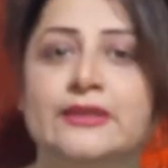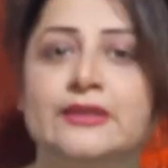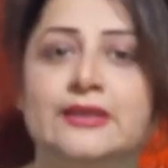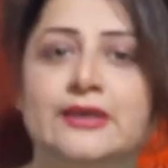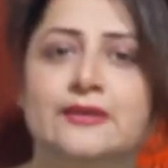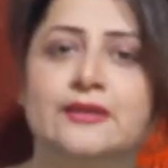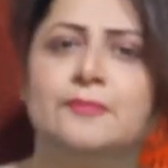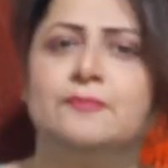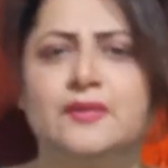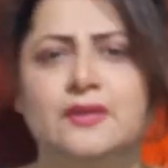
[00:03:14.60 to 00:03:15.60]
कर देती है
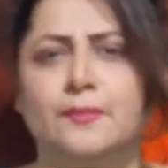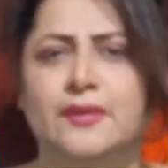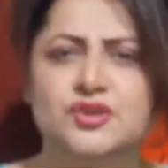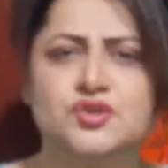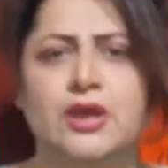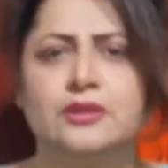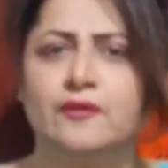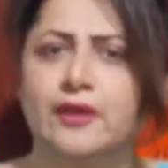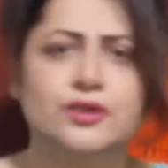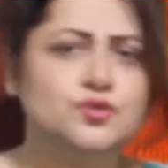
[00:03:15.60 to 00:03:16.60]
इनके इनके मनशियात
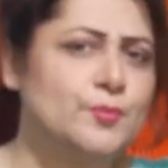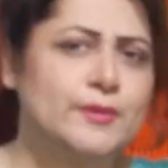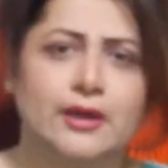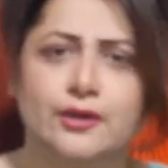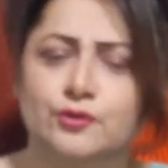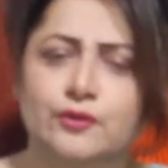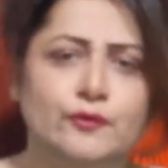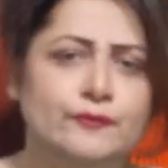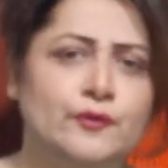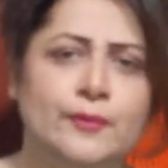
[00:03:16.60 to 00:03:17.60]
वगैरह जो भी आ रहे होते हैं
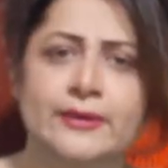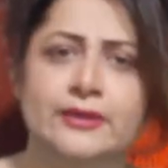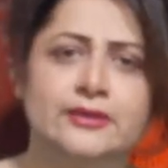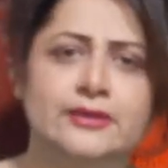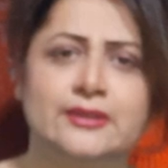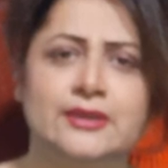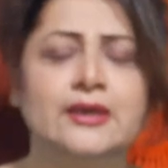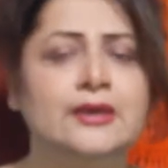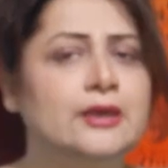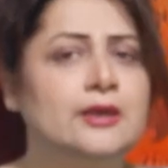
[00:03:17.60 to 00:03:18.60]
वो इन्फॉर्म करती रहती
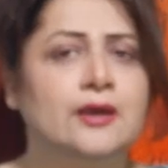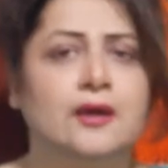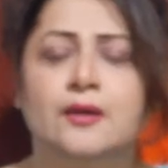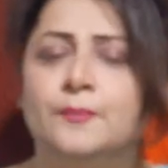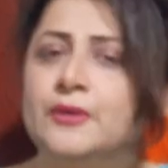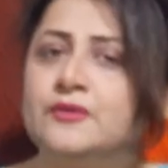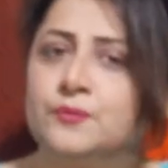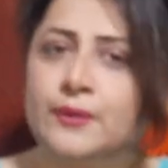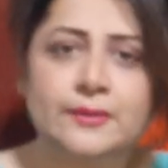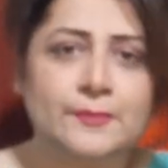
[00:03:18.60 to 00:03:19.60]
है पुलिस
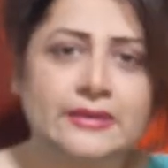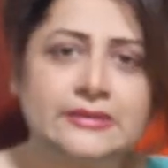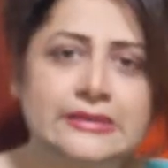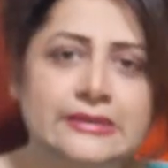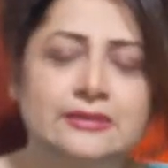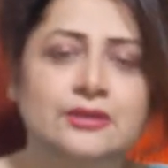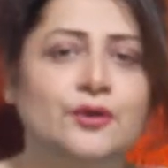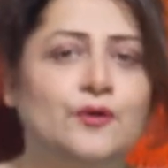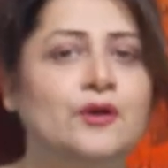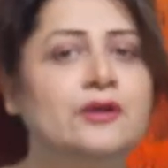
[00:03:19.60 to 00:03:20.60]
रेड मारती रहती
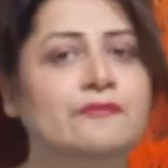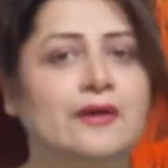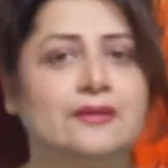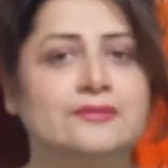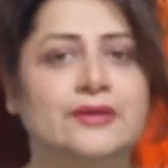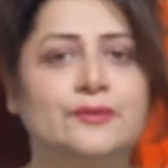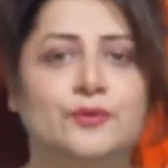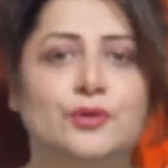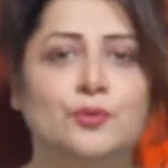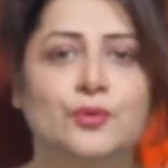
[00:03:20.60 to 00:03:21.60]
है और वहां से
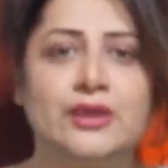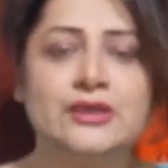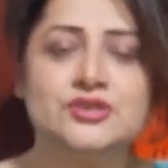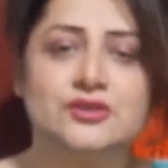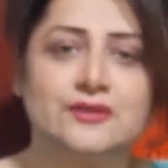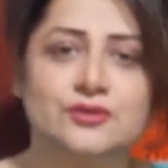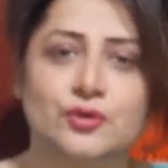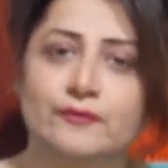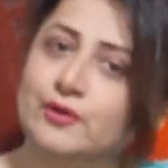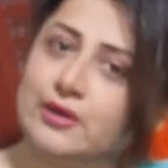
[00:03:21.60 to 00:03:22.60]
गुंडों की चीजें
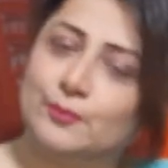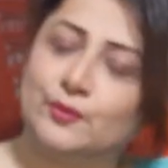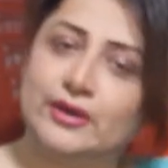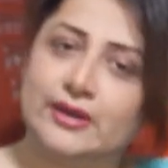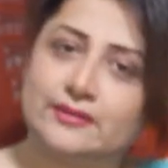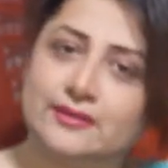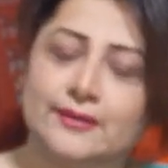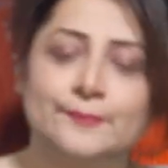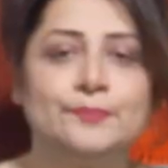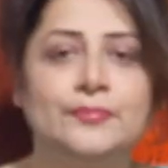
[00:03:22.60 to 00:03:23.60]
जो है वो कम होने लगती
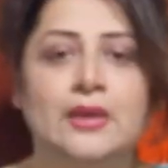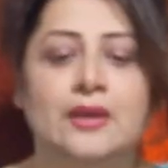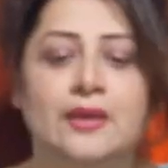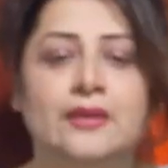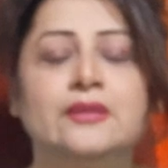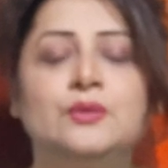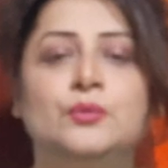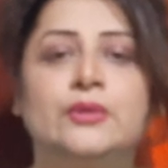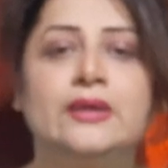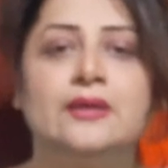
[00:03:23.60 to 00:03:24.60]
हैं एक दिन
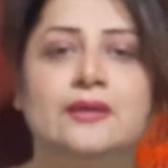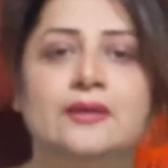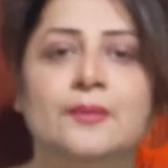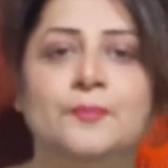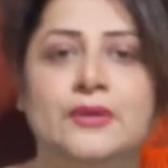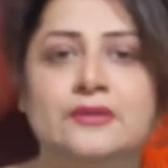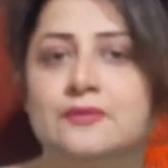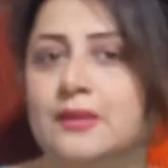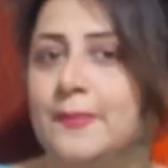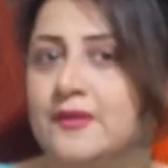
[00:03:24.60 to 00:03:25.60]
होता ये है कि
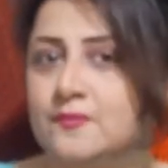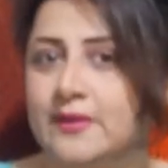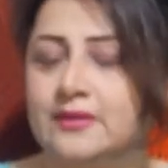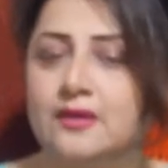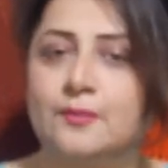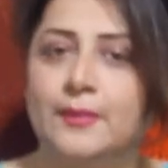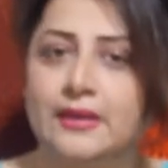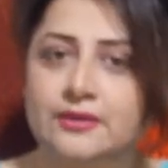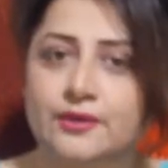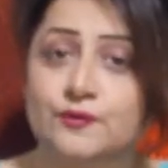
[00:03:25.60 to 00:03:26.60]
पुलिस के पास बैठ के ये
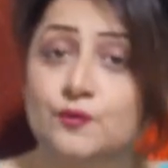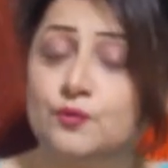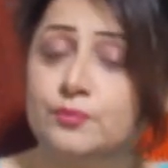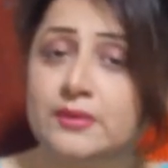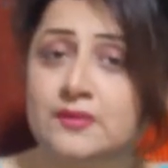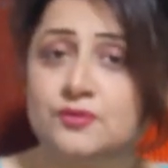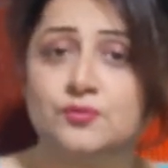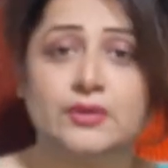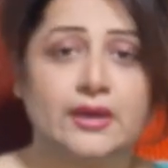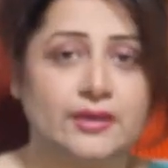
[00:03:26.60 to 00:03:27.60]
बात करी तो उनमें से
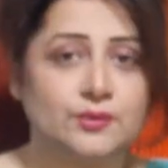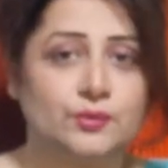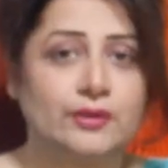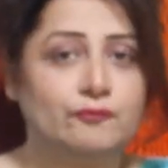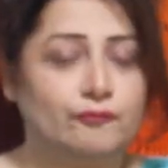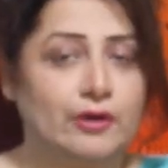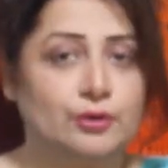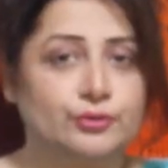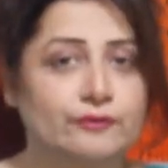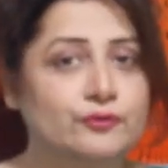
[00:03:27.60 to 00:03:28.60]
जो उनका हेड होता है वो
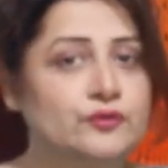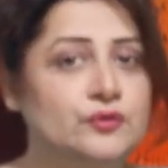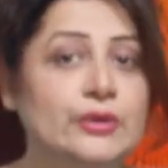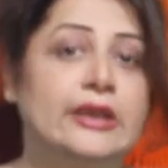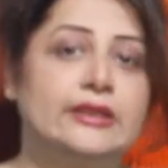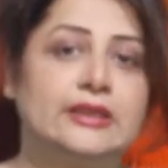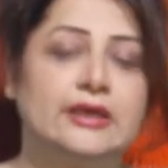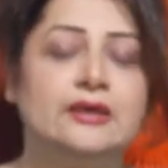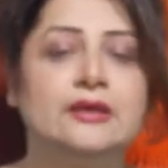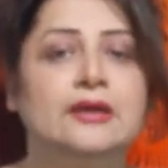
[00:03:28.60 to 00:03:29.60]
वहां होता है वो सुन लेता
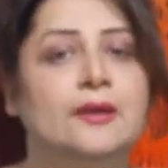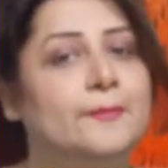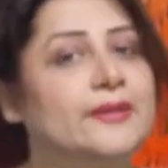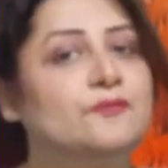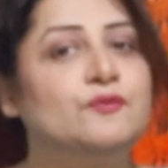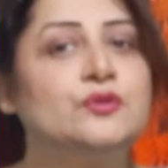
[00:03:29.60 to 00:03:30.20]
है बस वो